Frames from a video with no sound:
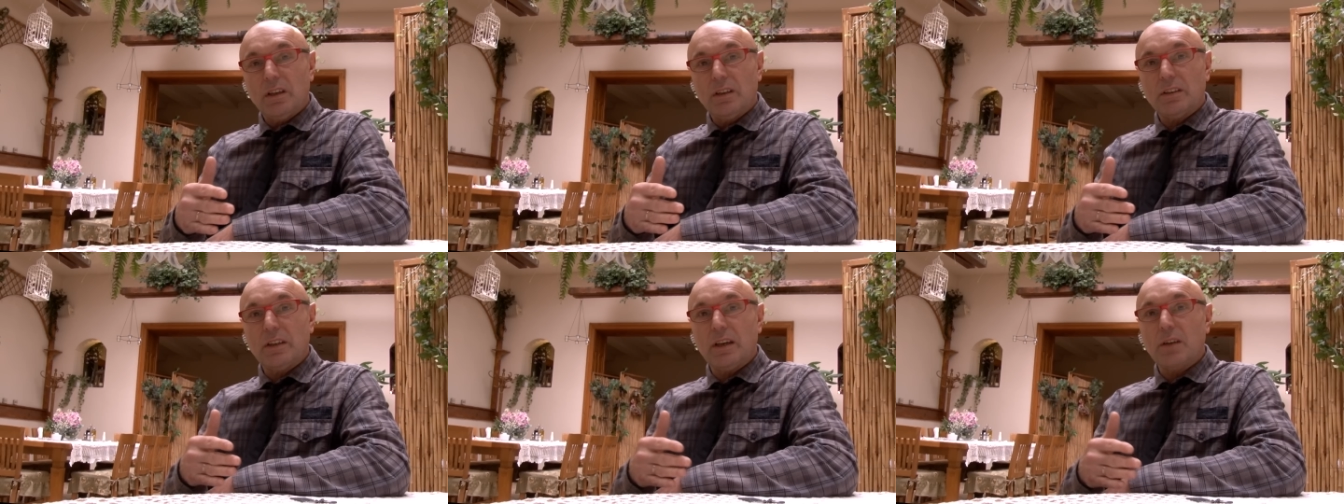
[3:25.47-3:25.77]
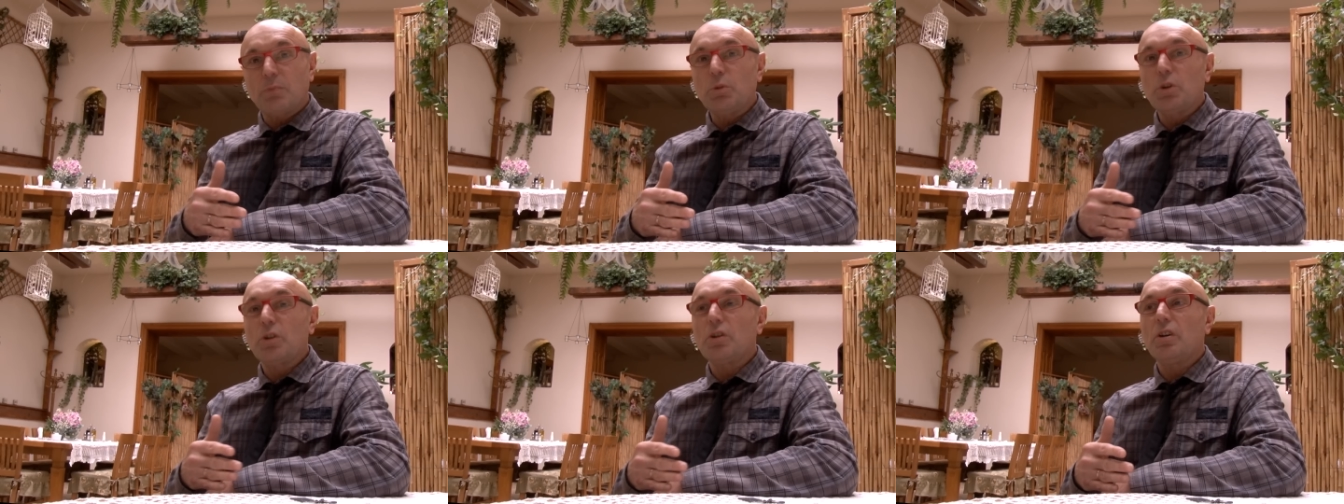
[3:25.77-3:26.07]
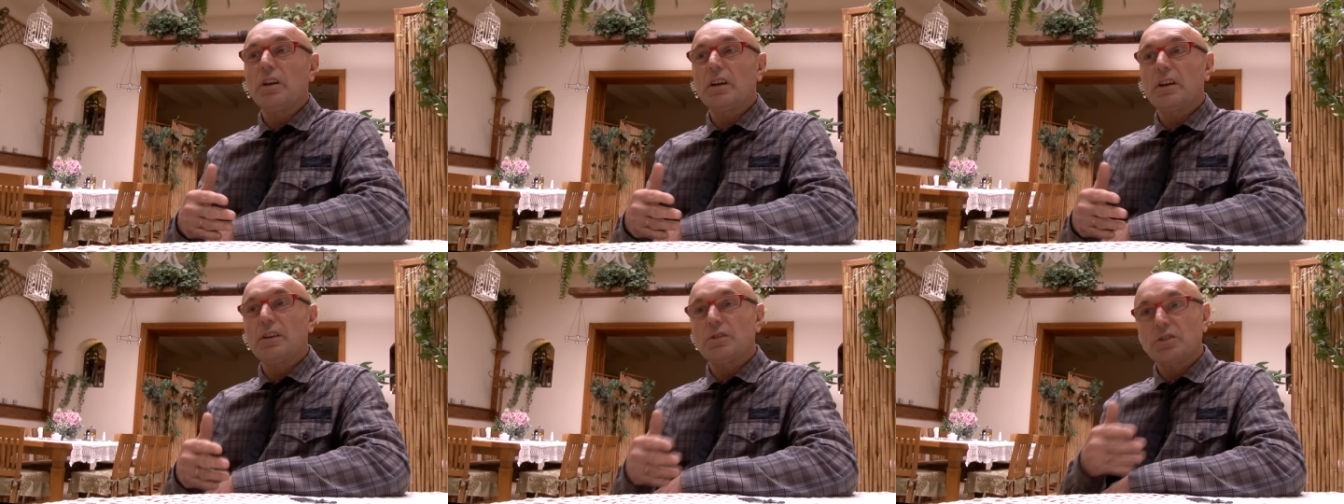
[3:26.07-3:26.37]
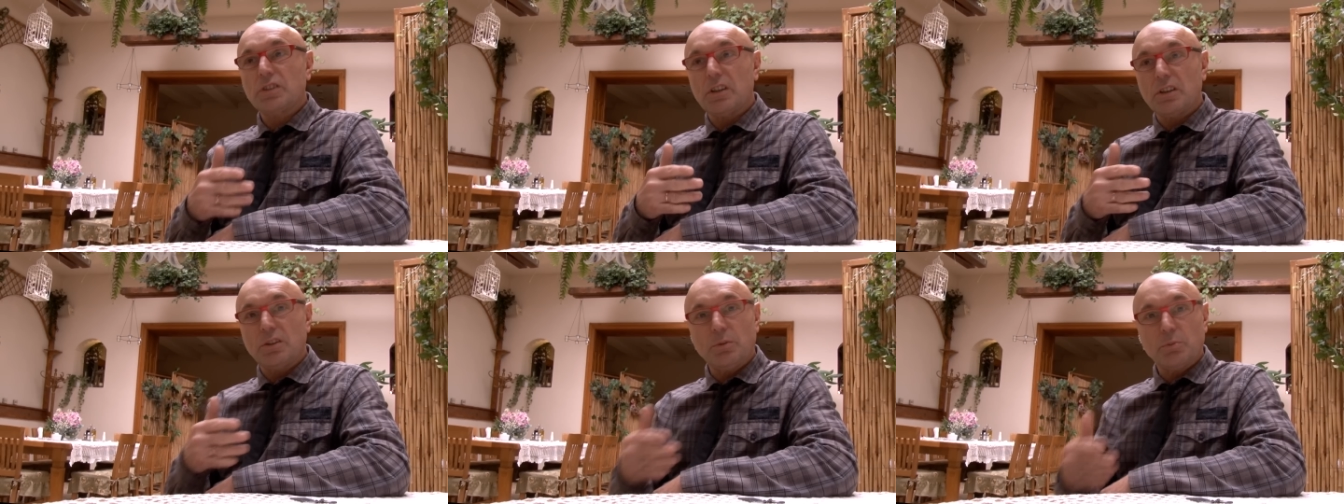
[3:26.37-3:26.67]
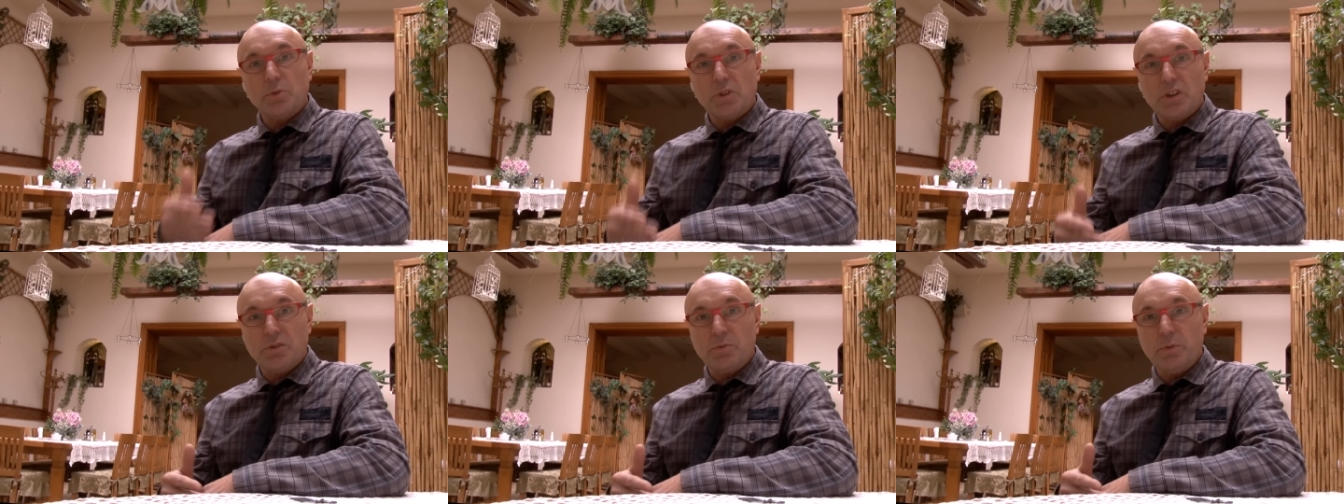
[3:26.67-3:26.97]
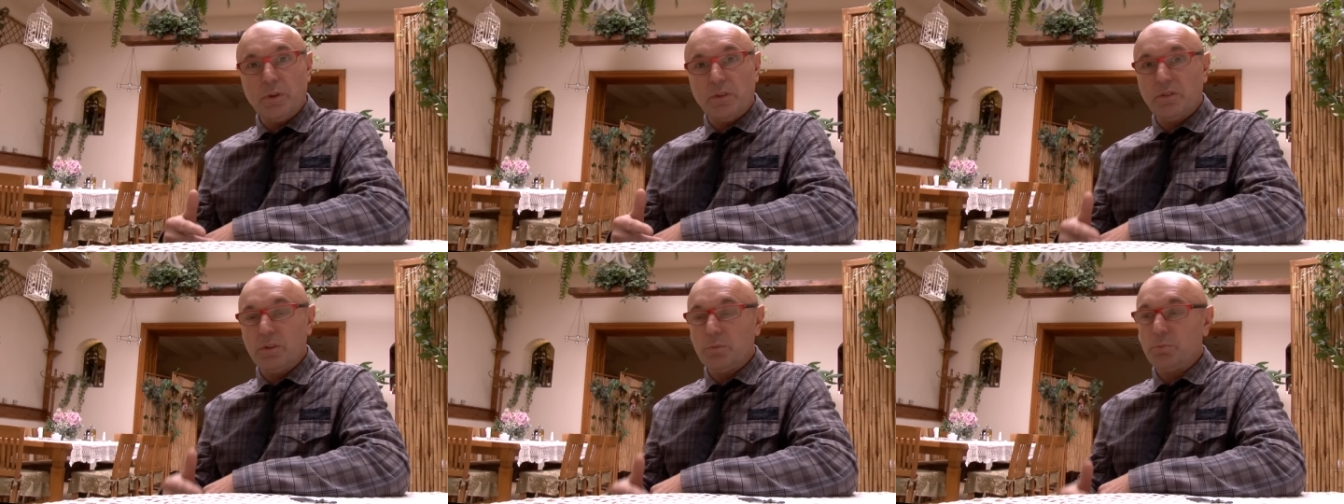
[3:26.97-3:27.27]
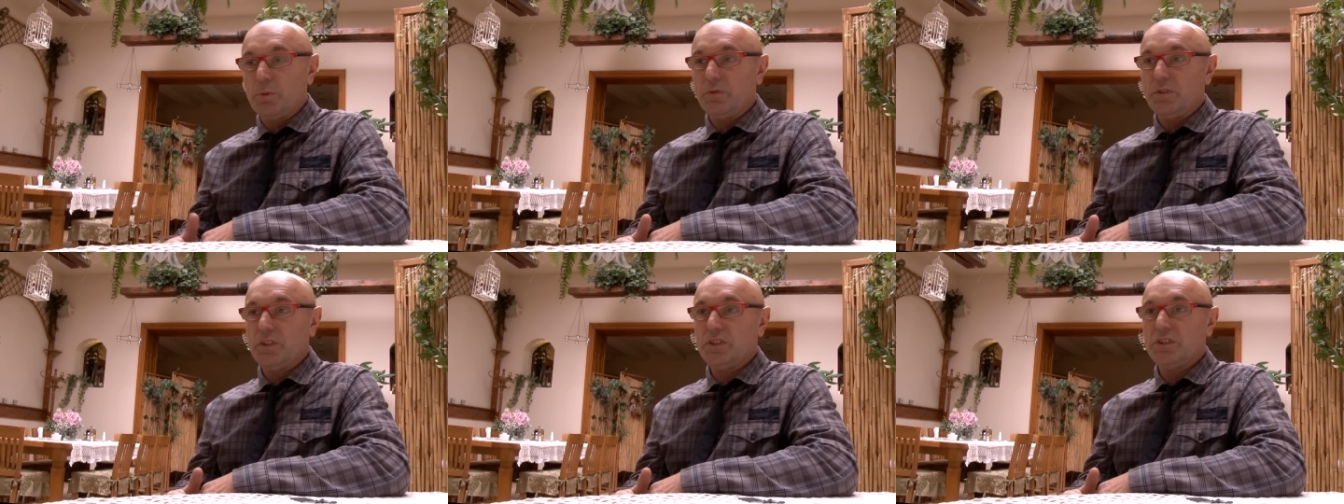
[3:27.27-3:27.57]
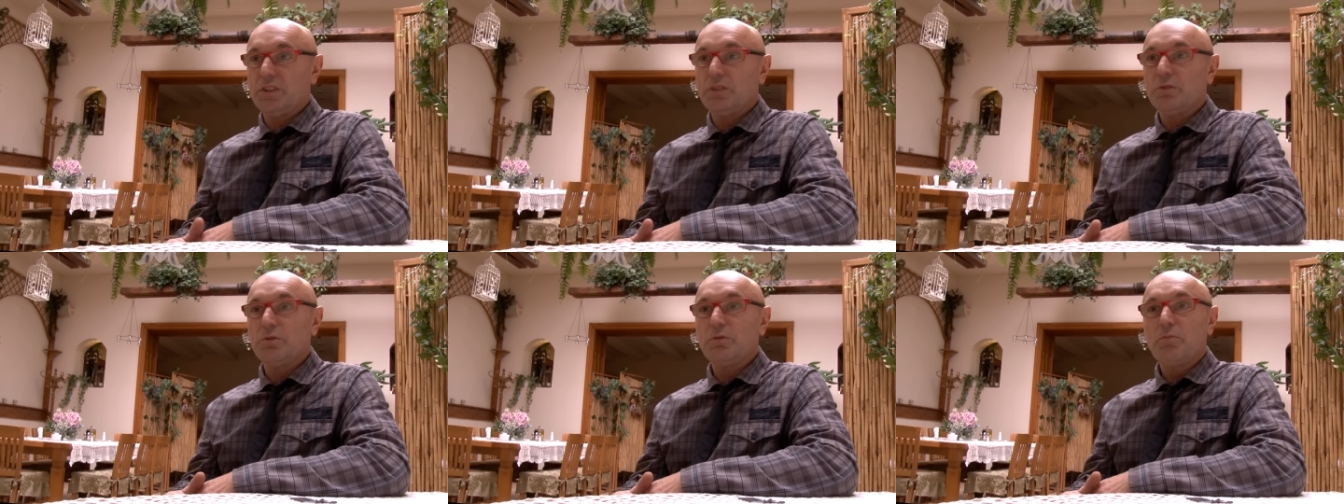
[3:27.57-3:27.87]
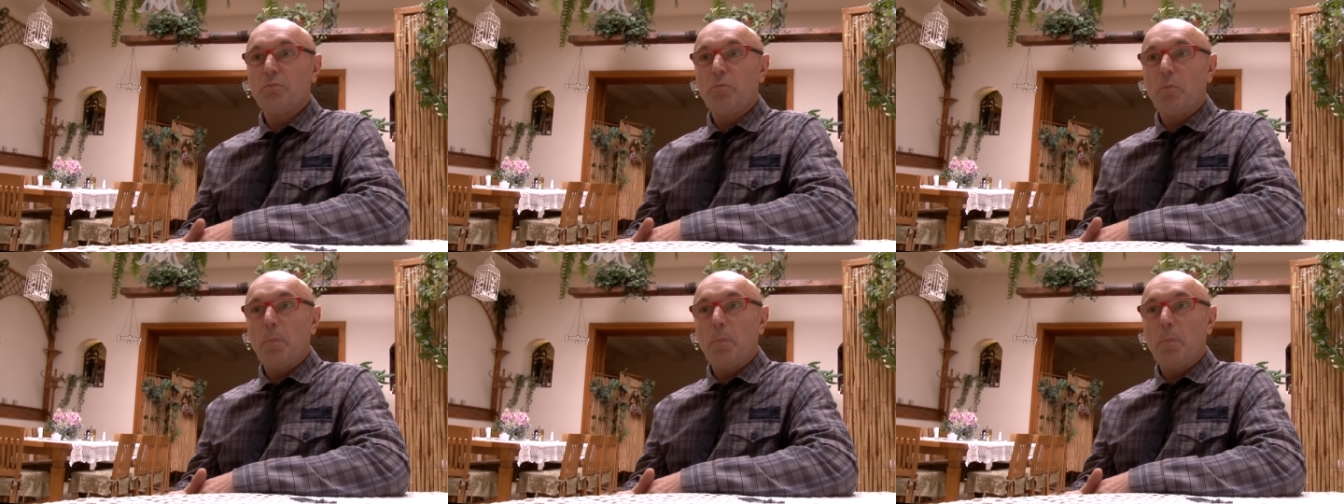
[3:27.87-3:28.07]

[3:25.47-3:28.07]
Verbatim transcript: Tak jak mój kolega ostatnio prześmiewnie powiedział,